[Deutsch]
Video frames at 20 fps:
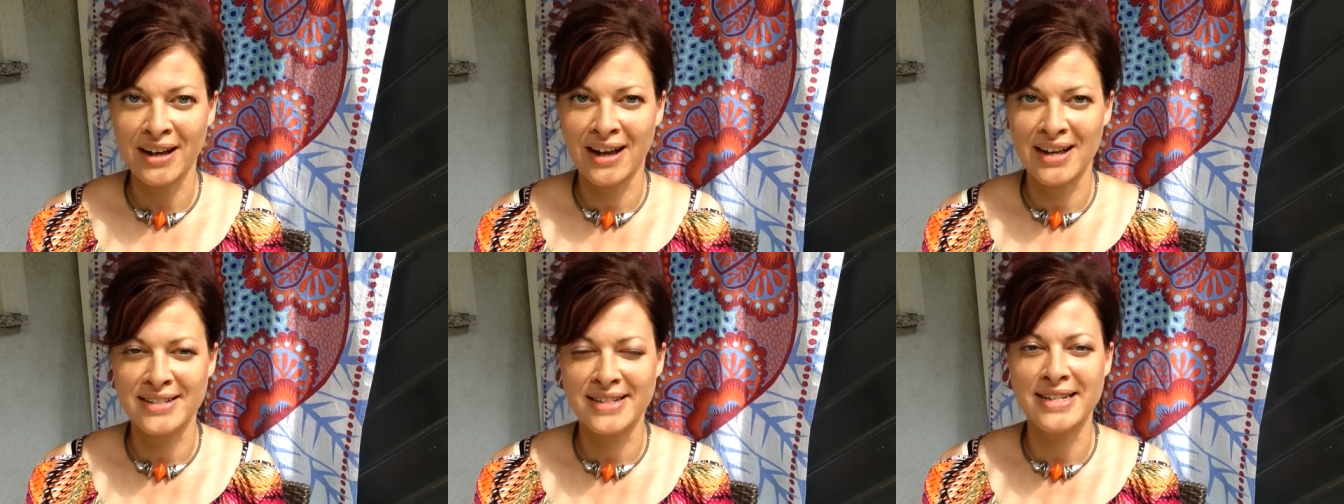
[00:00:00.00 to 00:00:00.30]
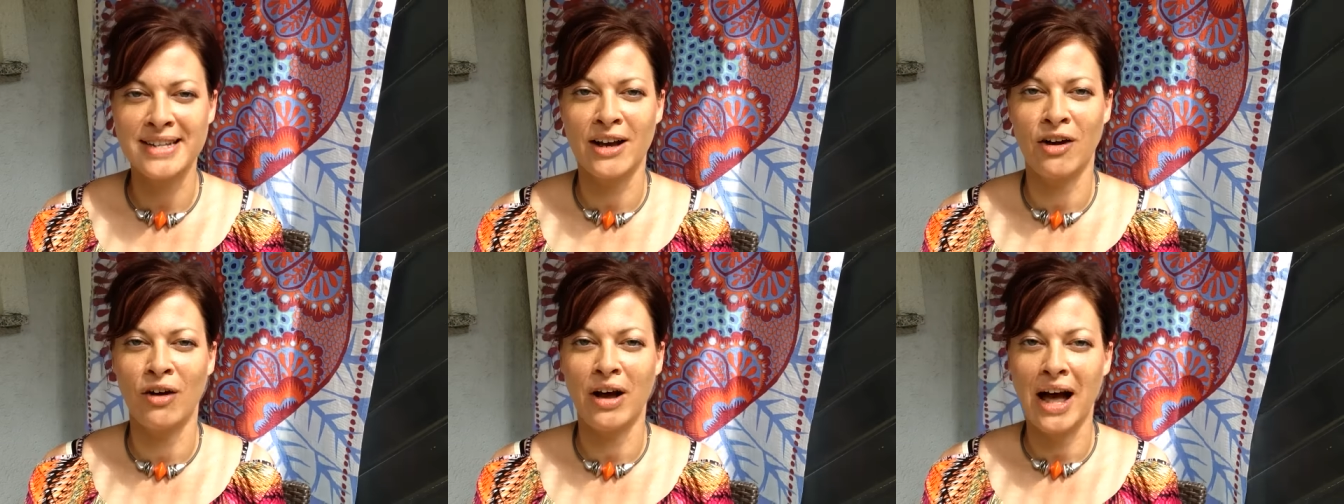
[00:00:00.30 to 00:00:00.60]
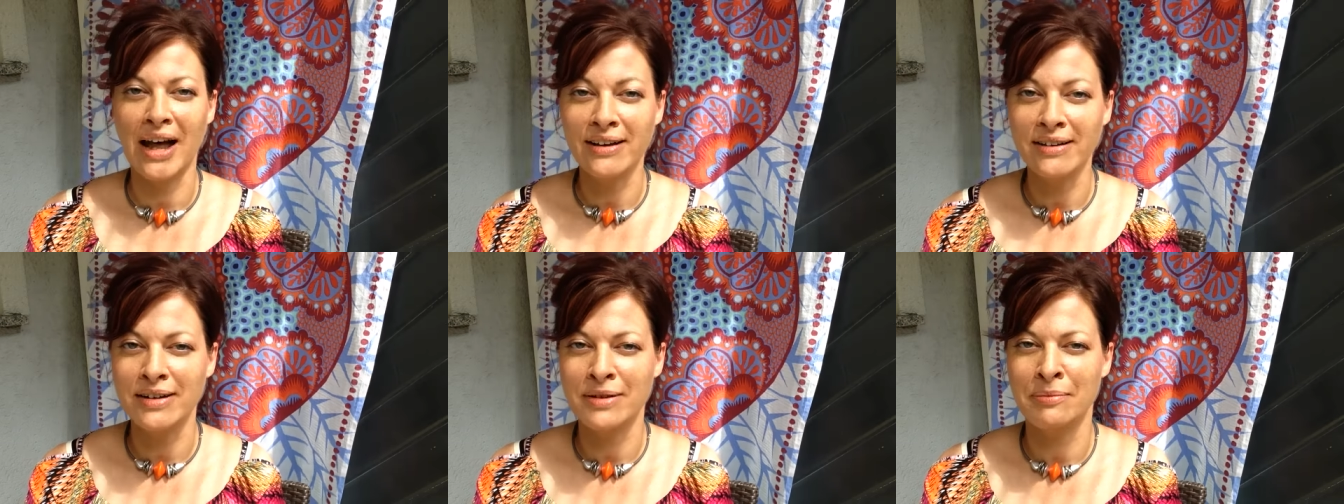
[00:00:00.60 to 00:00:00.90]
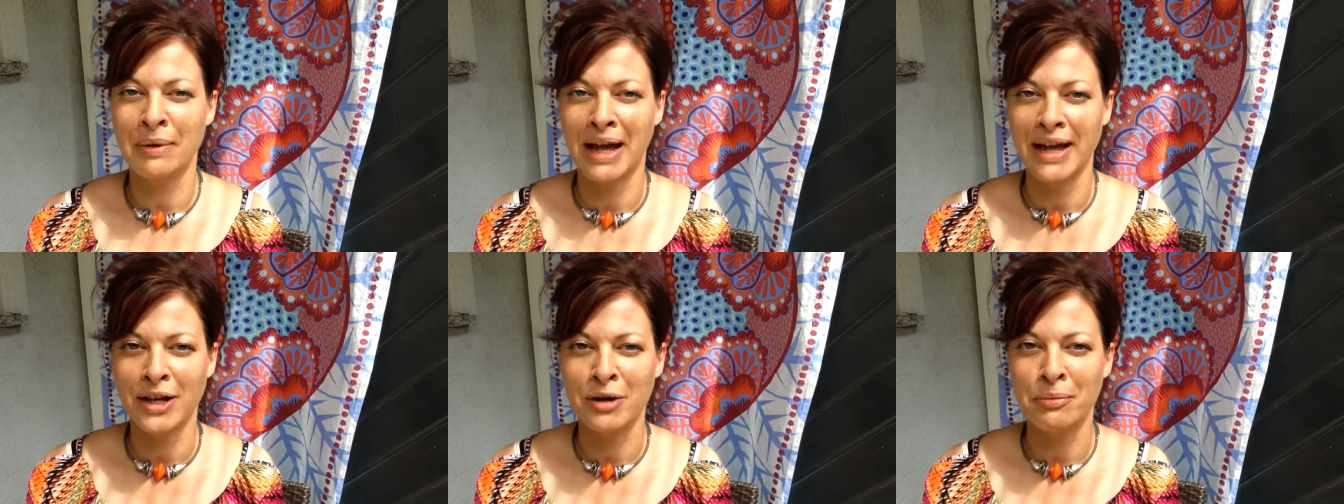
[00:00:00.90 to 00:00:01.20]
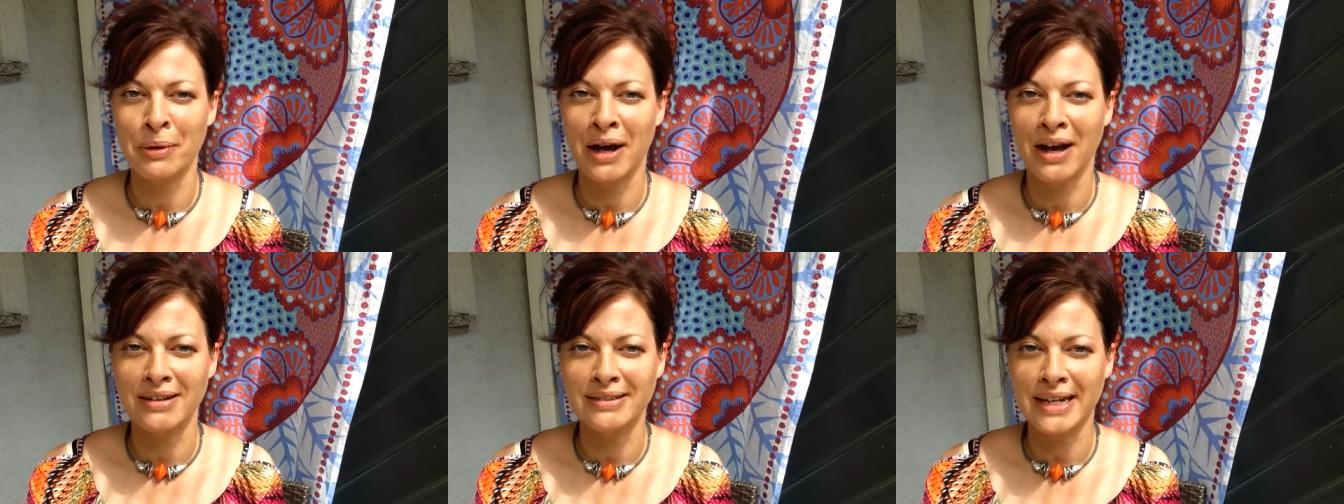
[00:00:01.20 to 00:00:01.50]
als ich auch anderen
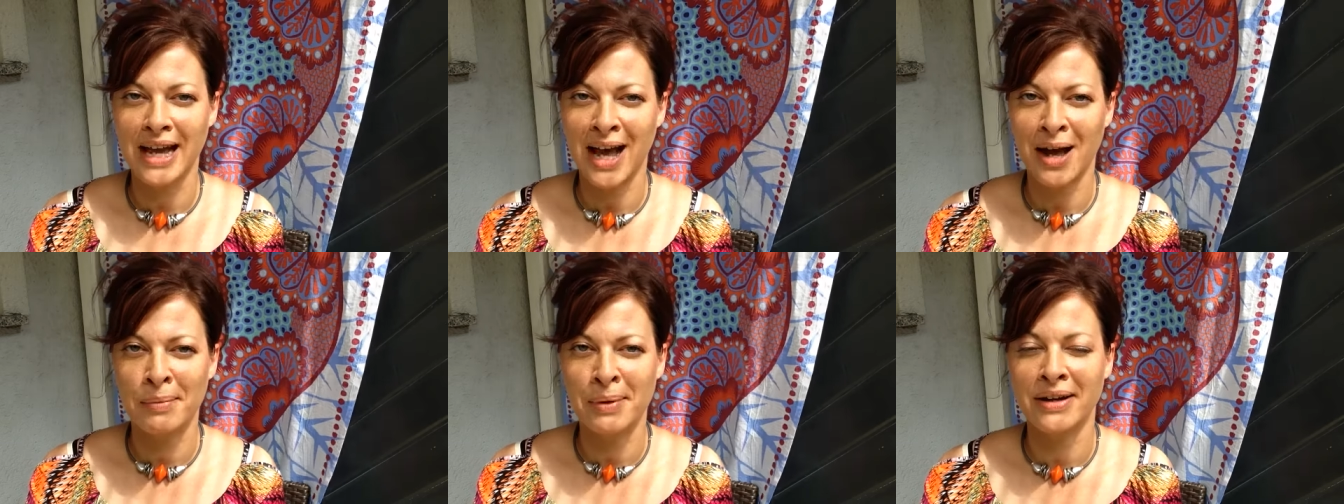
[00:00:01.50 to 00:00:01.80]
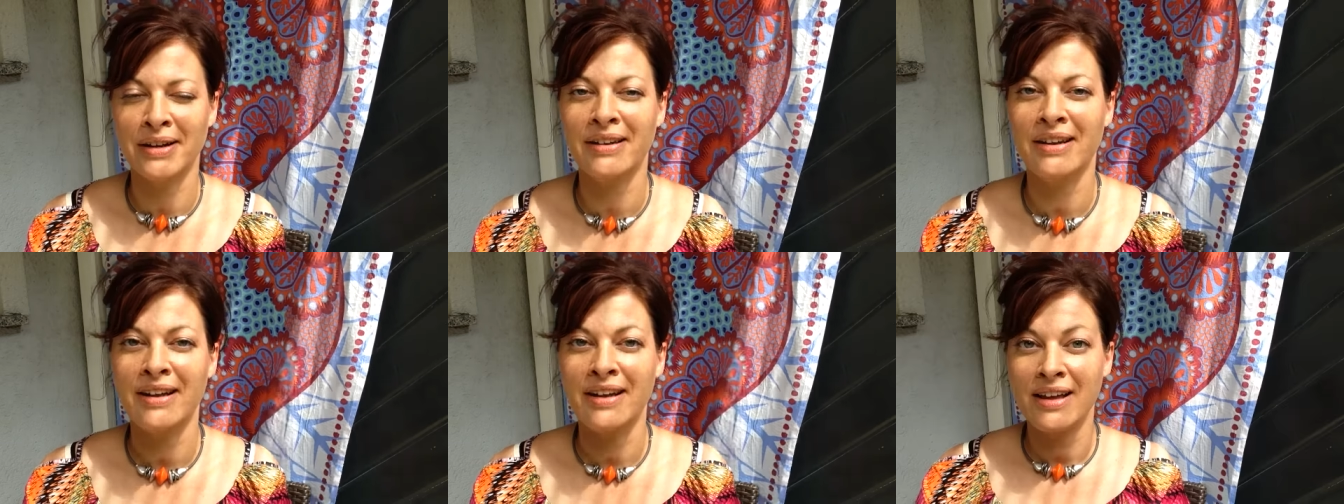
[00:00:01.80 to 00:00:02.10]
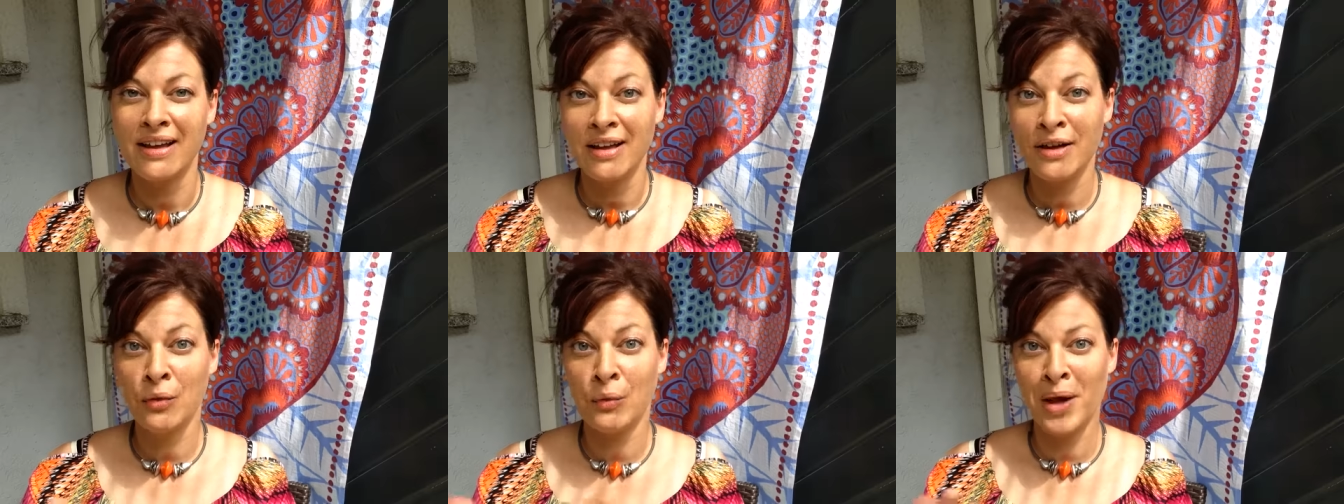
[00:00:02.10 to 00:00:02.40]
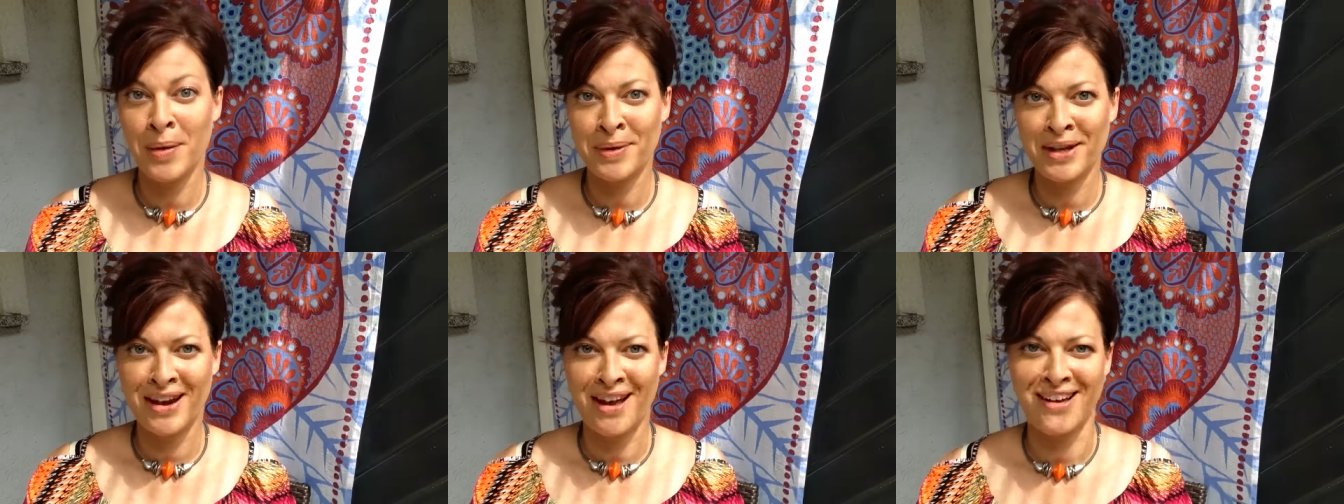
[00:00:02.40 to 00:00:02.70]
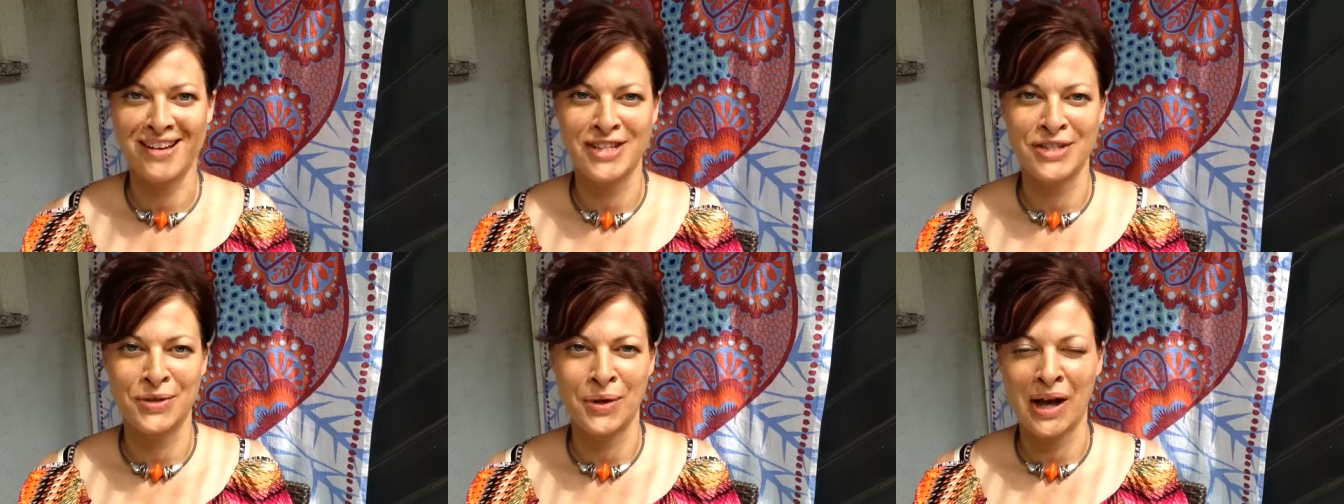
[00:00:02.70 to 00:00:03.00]
beigebracht habe,
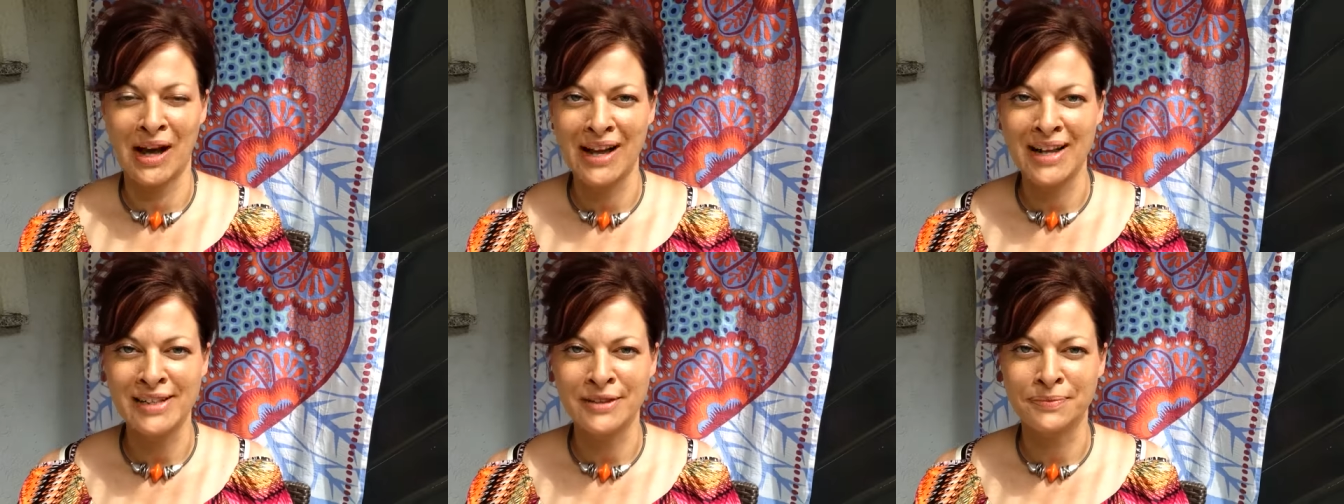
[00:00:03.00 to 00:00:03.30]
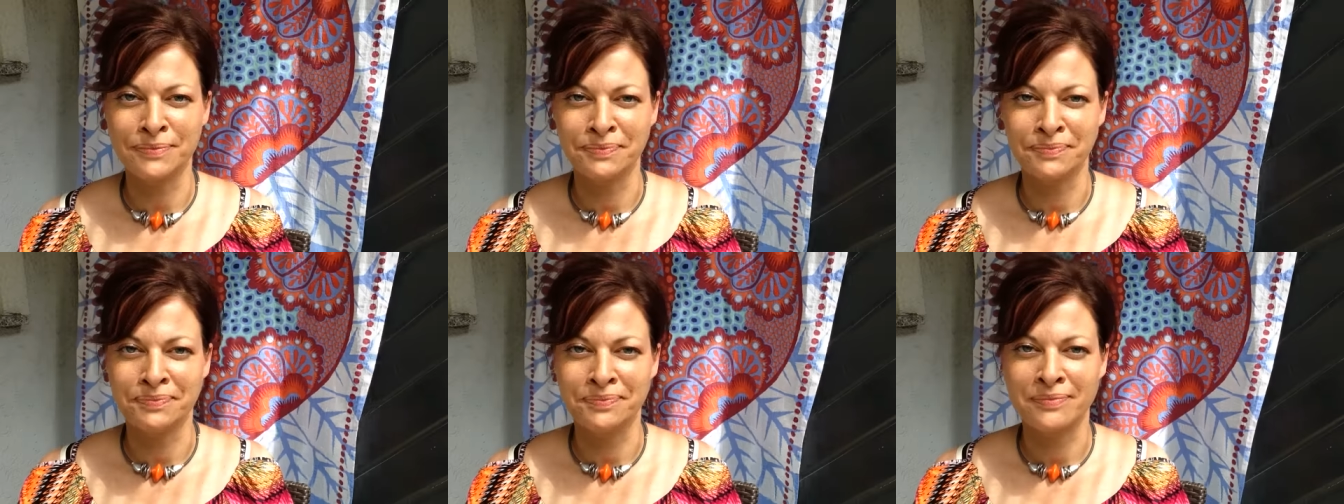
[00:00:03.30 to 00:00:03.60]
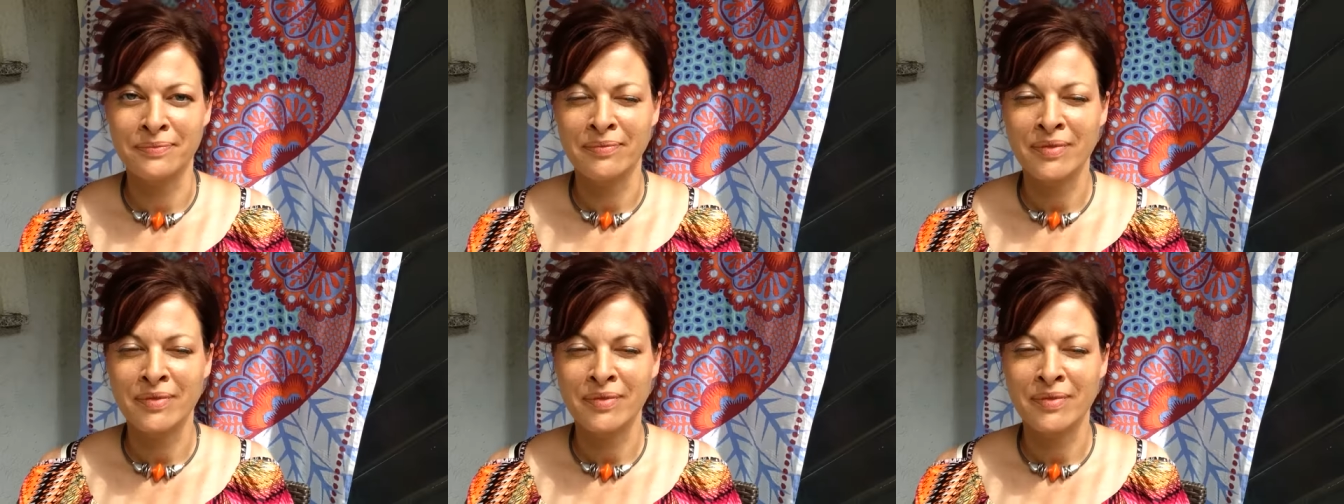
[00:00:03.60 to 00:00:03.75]
Webinare zu halten.